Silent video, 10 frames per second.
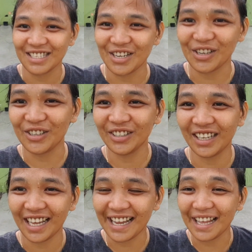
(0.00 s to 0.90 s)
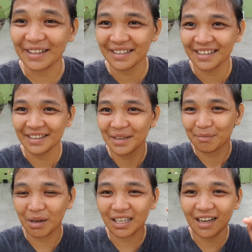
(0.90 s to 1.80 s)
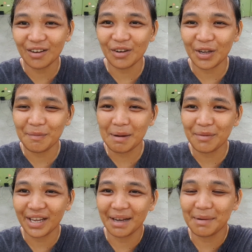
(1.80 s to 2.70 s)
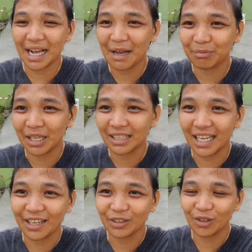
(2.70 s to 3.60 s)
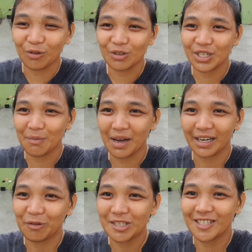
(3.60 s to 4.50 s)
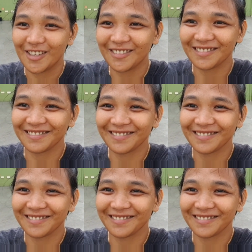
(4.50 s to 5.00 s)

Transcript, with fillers: so ayan balikan ko kayo mamaya mag-update tayo tungkol sa mga request niya